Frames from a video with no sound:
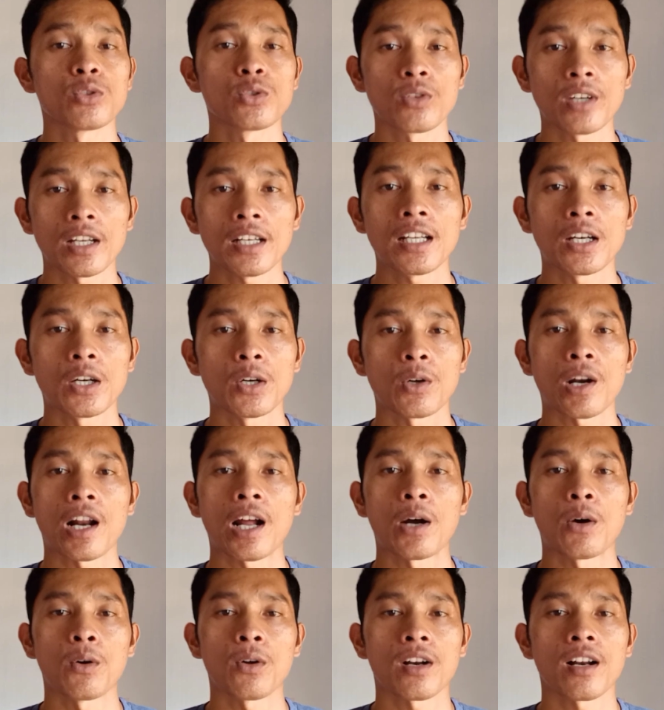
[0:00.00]
Tunjukkan ke
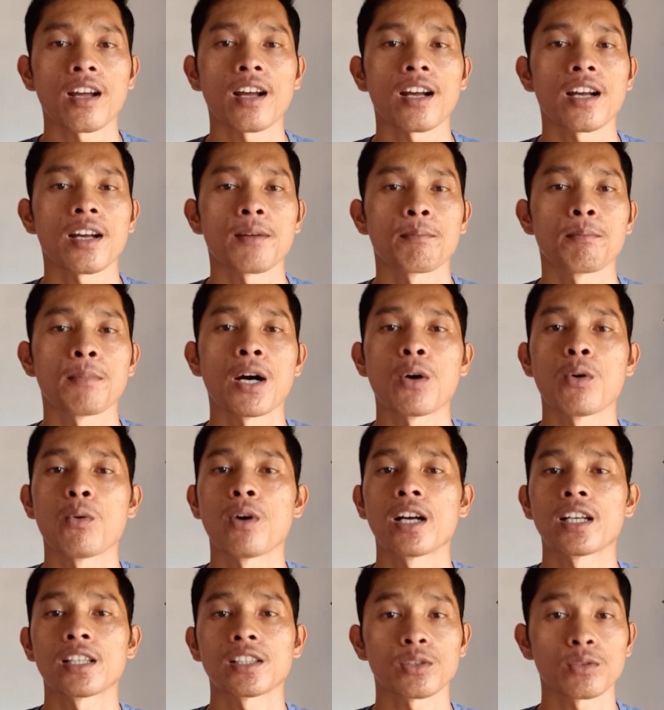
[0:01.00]
orang-orang
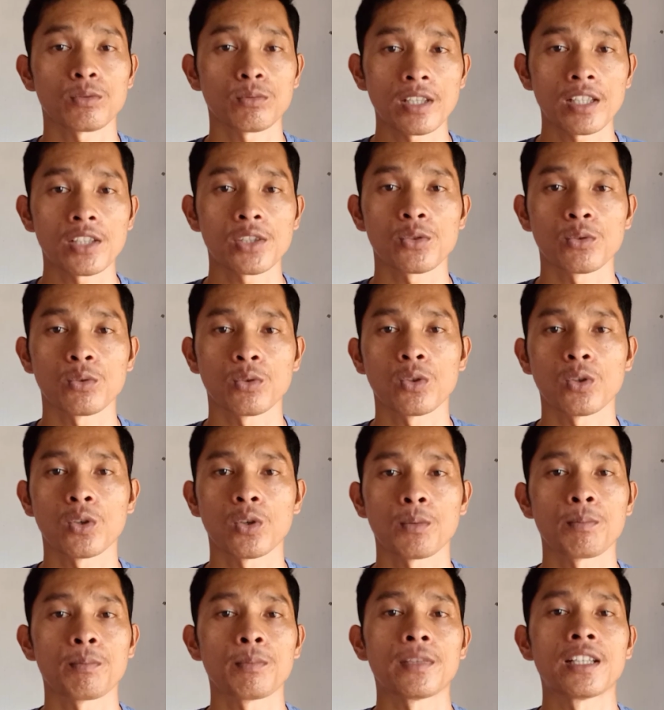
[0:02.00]
bahwa sudah
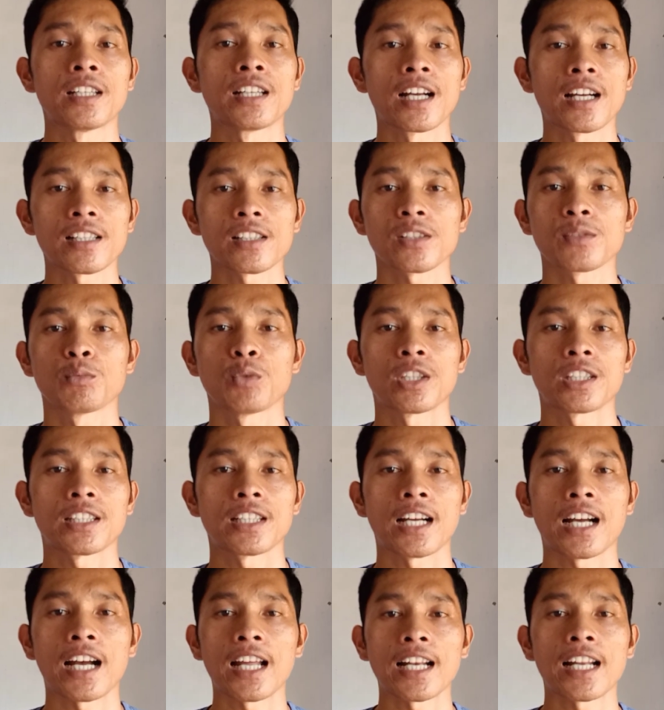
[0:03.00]
cukup dengan semua
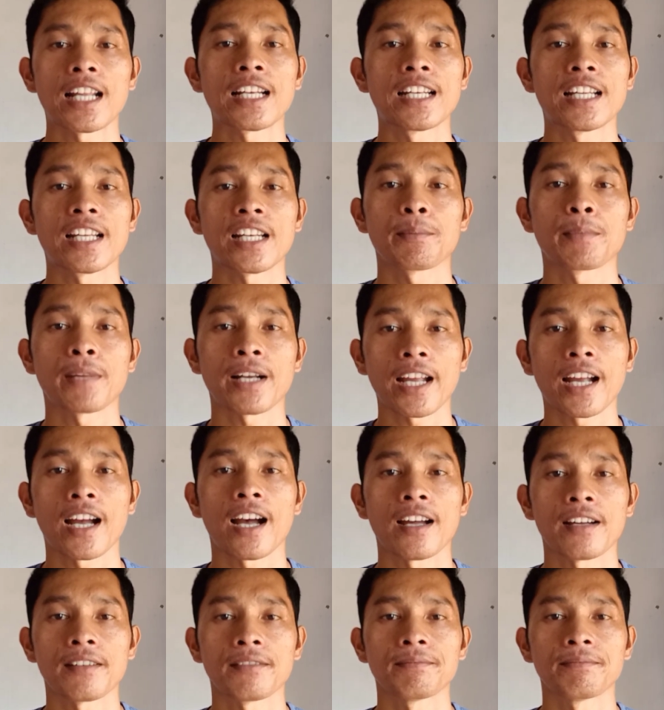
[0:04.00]
tekanan dari
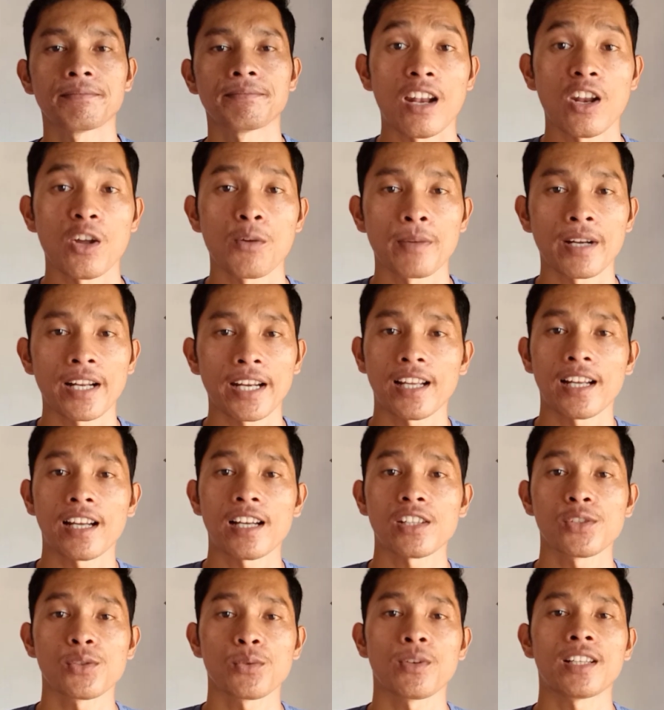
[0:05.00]
mereka. Kalau
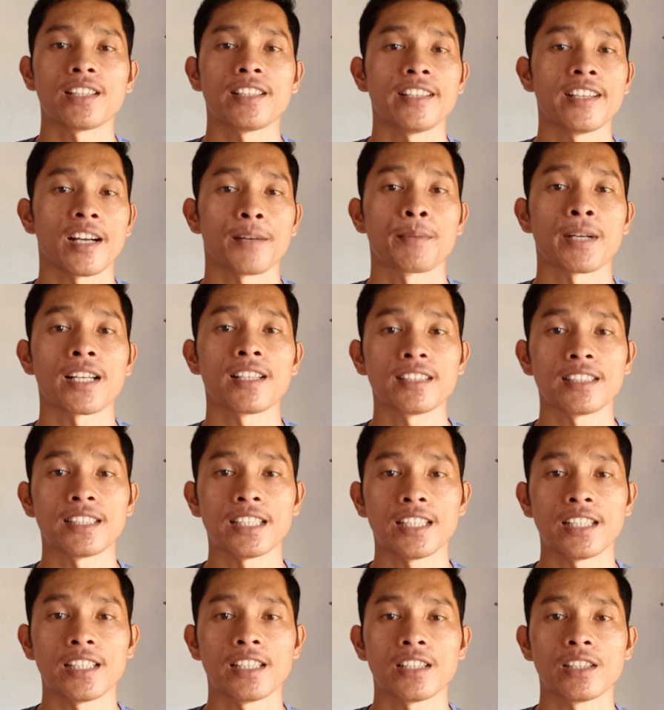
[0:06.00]
mereka juga tidak
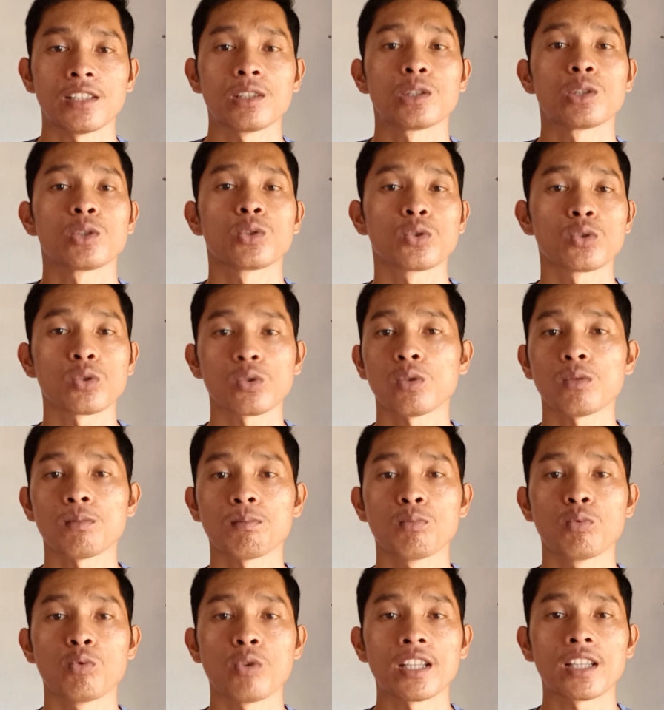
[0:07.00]
berhenti, cukup
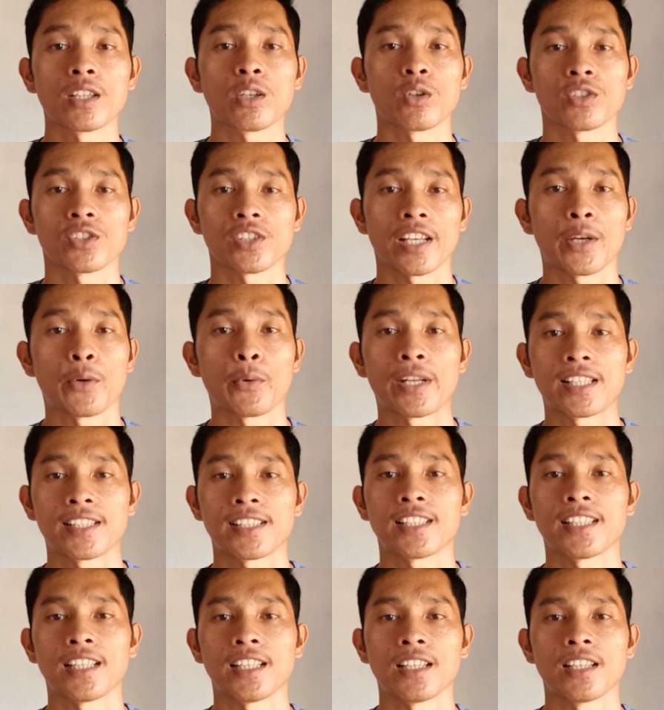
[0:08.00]
buat
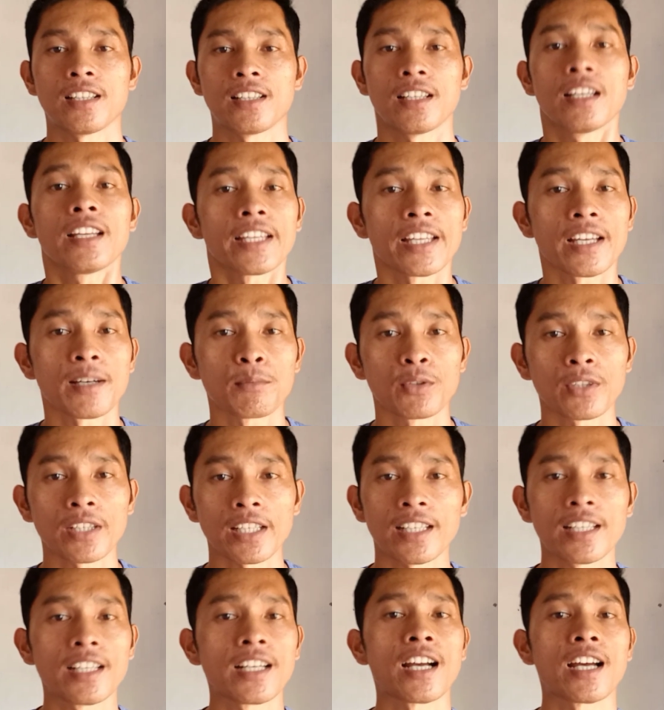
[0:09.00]
konsekuensi. Ya
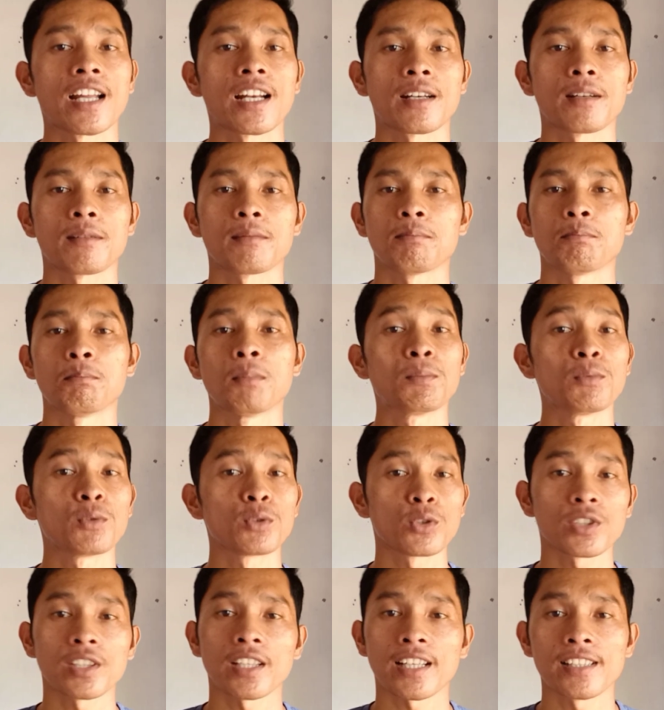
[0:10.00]
mungkin dengan
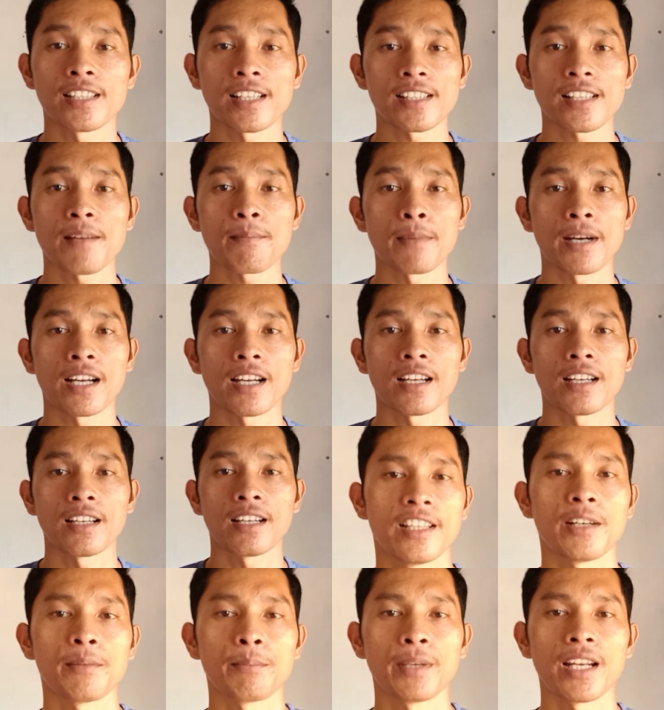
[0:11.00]
memutus kerjasama
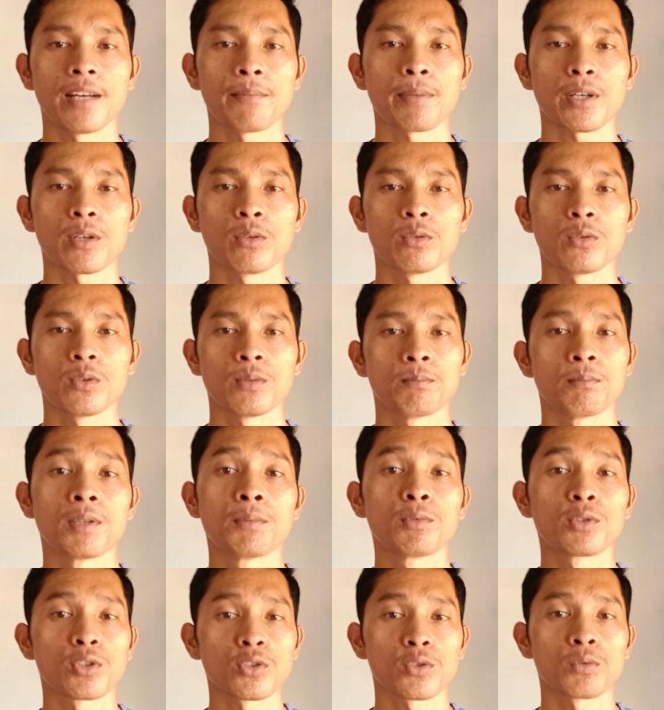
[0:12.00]
dan bila perlu
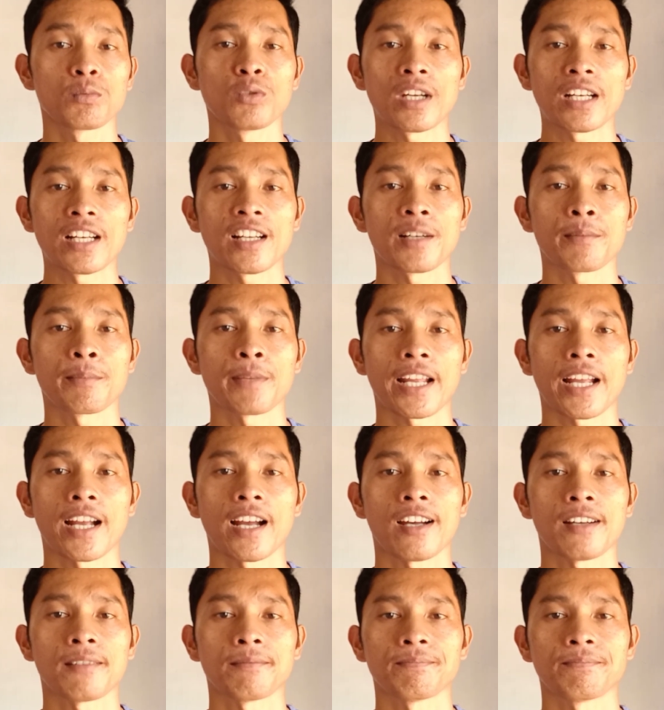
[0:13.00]
memutus hubungan dengan
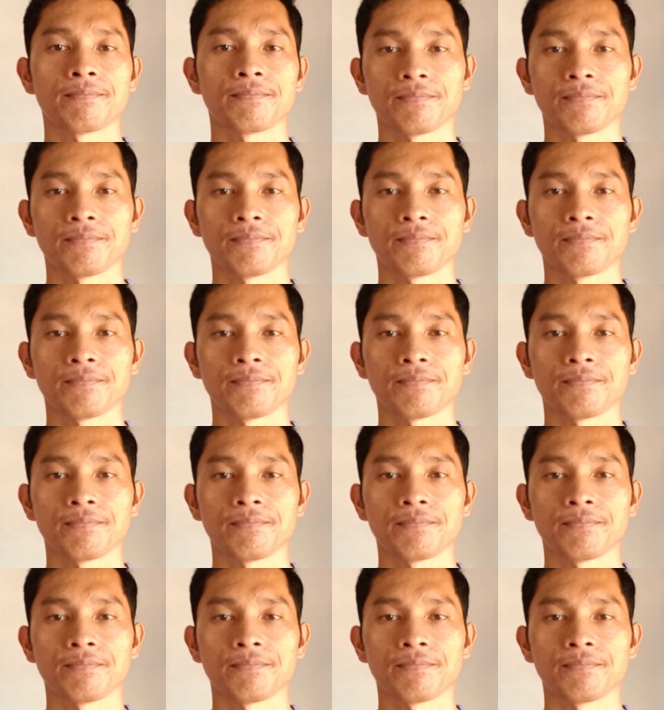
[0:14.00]
mereka.